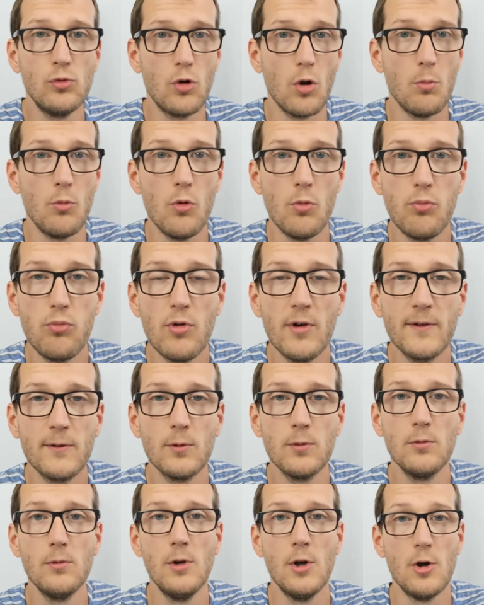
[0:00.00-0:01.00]
comme le
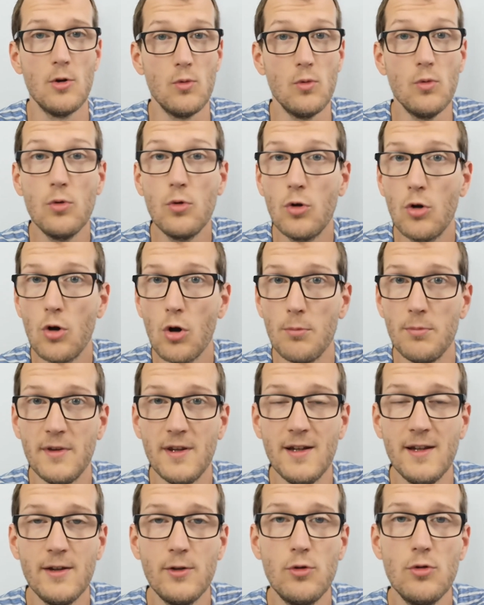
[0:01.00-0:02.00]
poisson ou comme
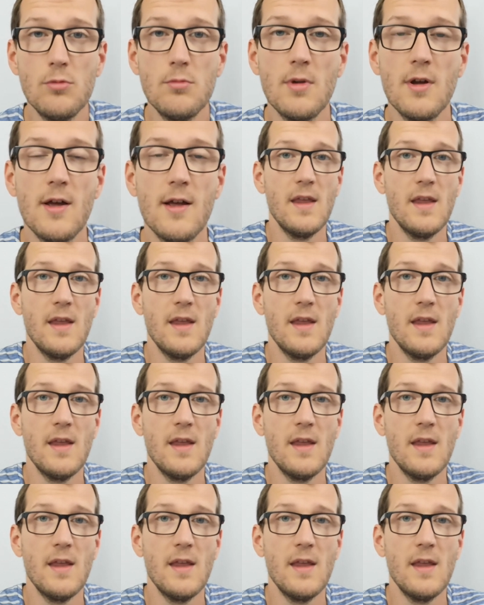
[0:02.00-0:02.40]
des légumes,